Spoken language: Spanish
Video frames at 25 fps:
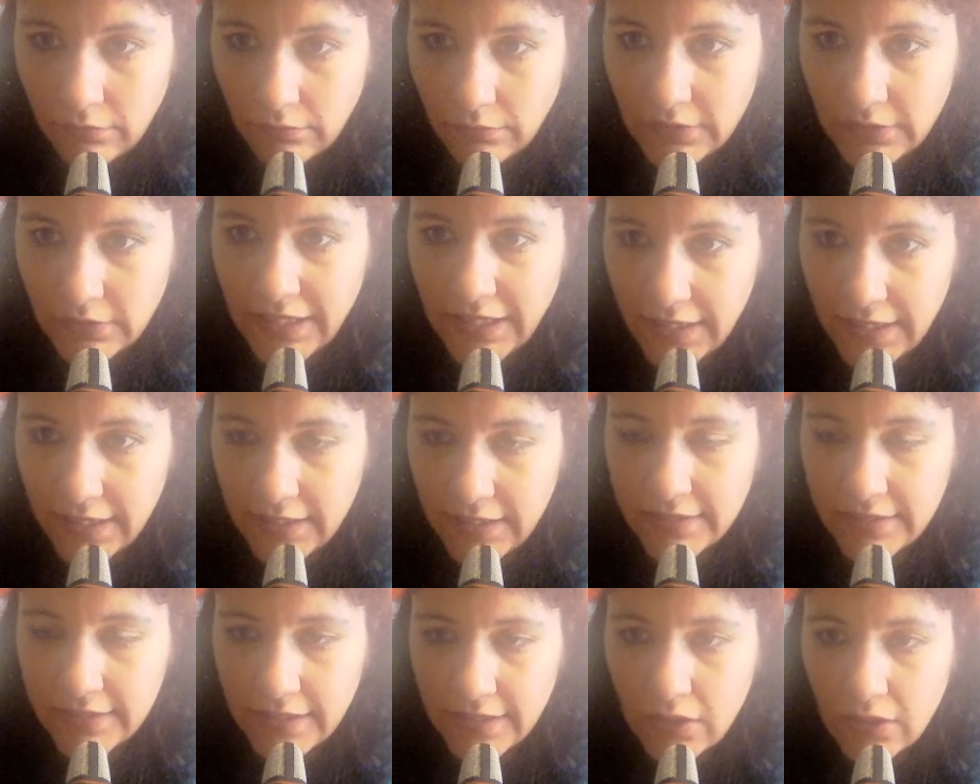de
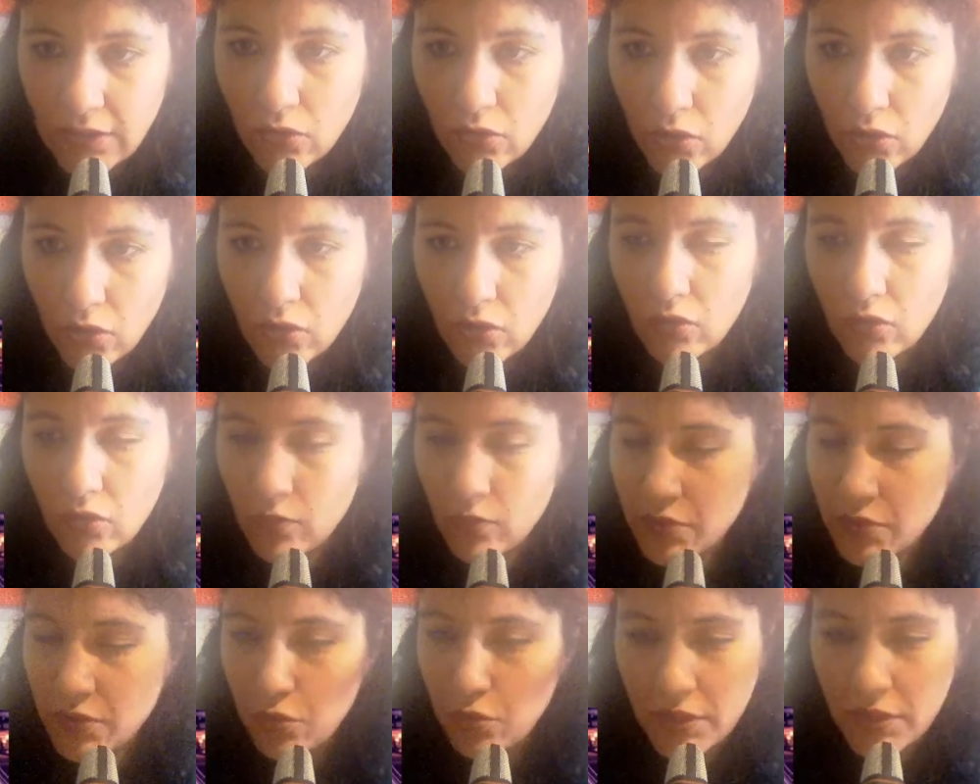este entorno, no
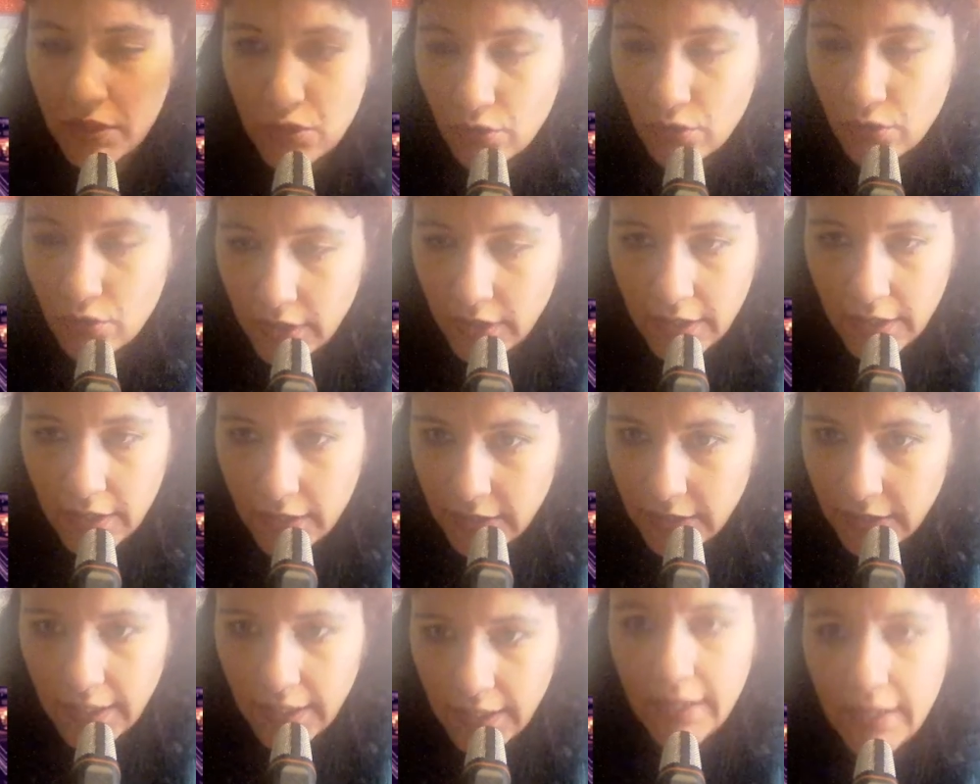es una historia
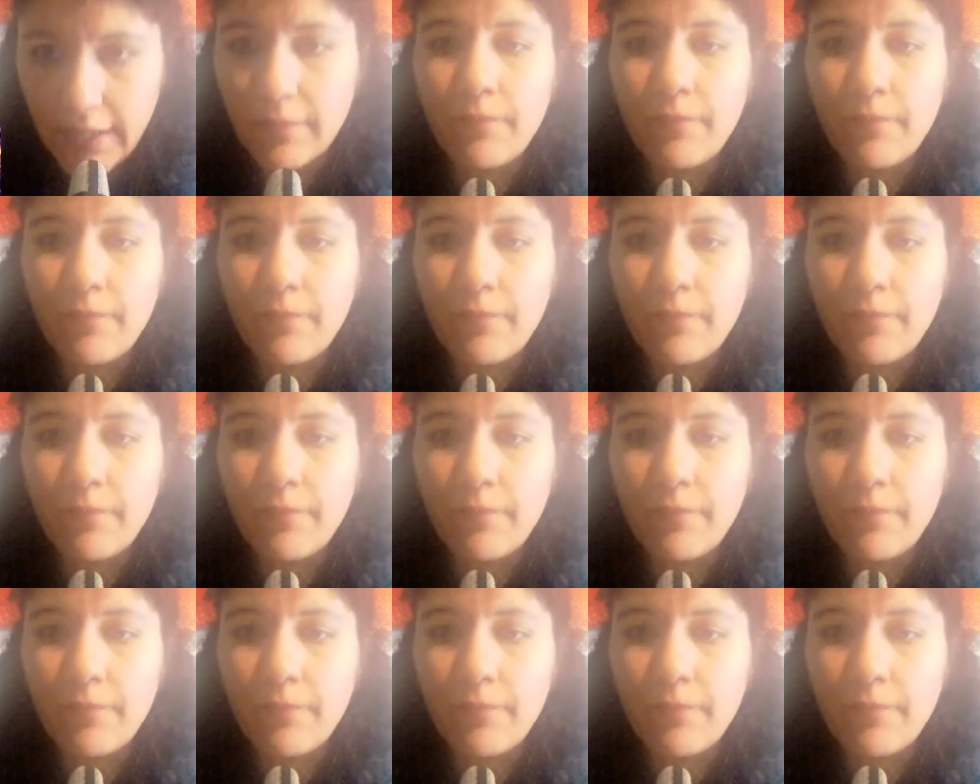lineal.